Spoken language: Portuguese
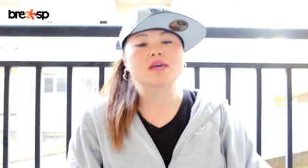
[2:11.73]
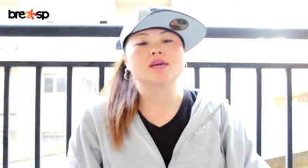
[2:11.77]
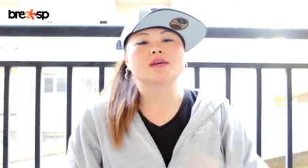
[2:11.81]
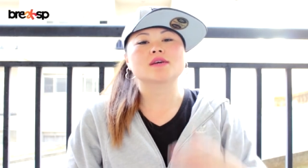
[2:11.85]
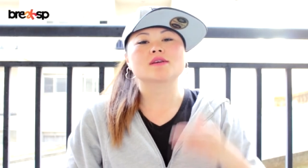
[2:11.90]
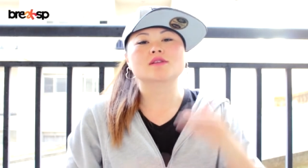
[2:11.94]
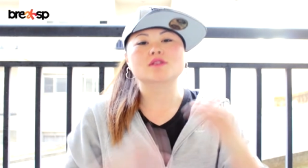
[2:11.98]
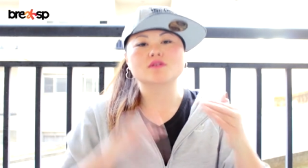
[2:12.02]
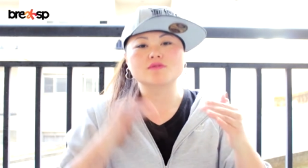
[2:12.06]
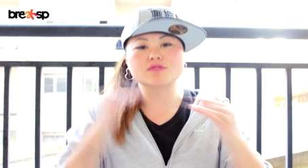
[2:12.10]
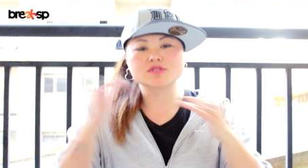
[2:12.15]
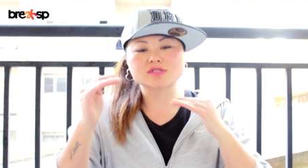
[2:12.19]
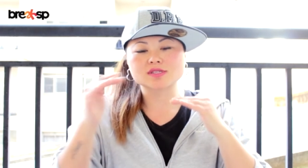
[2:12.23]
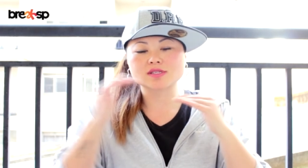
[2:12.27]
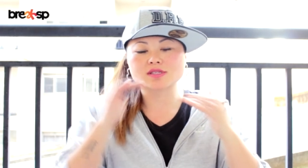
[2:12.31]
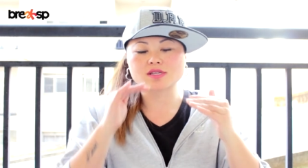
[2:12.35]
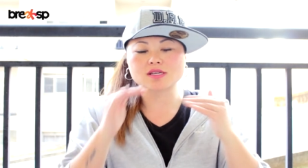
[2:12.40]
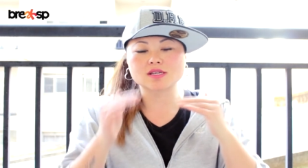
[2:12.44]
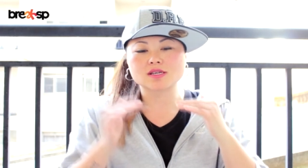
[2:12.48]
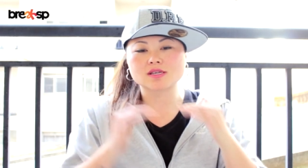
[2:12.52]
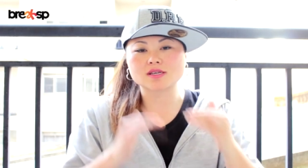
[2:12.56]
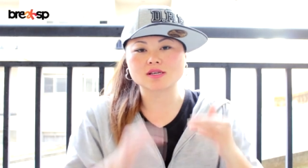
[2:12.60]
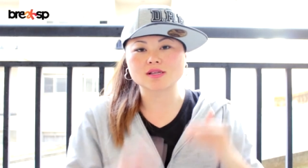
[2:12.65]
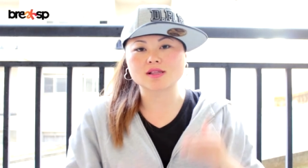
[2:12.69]
Então você
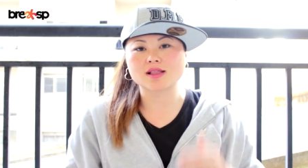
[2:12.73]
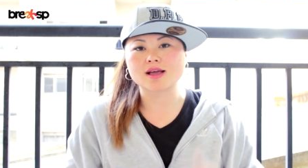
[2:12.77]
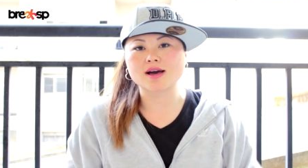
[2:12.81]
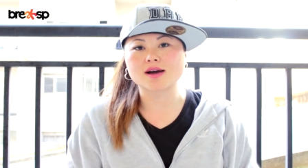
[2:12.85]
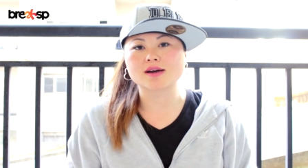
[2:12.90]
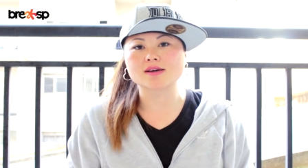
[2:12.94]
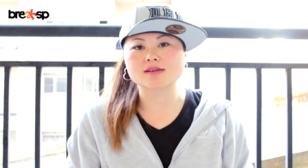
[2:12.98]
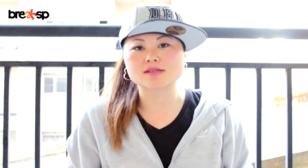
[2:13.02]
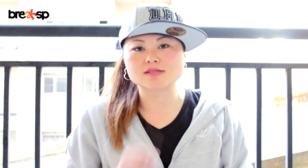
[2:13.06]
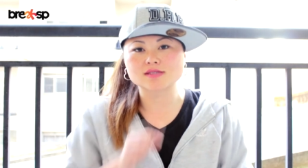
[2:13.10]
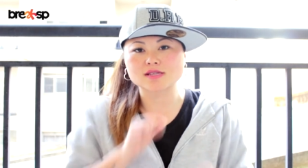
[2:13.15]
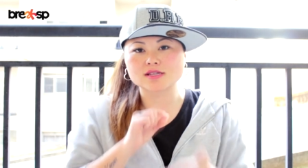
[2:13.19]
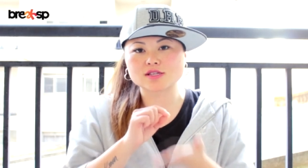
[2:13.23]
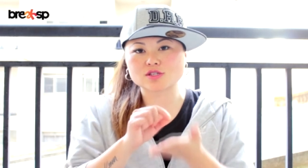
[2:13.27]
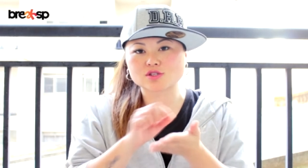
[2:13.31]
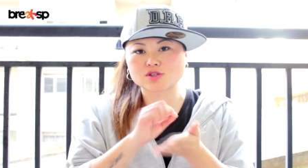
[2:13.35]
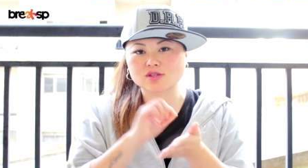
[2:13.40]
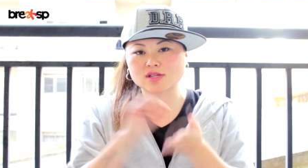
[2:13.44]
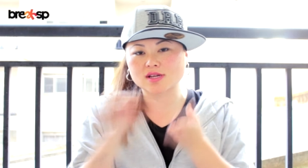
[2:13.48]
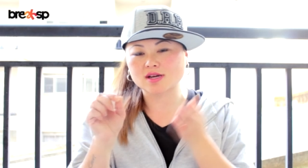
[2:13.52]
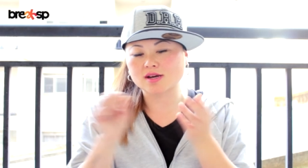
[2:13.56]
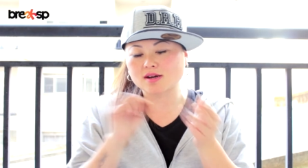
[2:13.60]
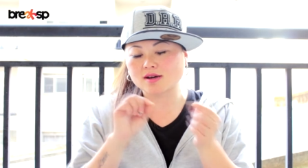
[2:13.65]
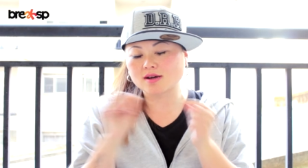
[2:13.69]
tem que ir lá e
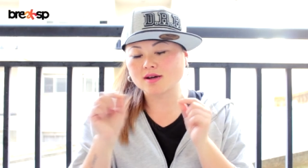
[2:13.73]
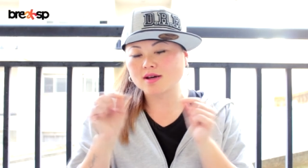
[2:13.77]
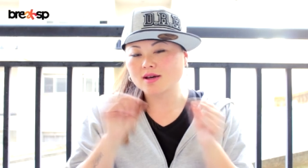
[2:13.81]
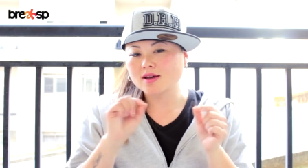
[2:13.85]
selecionar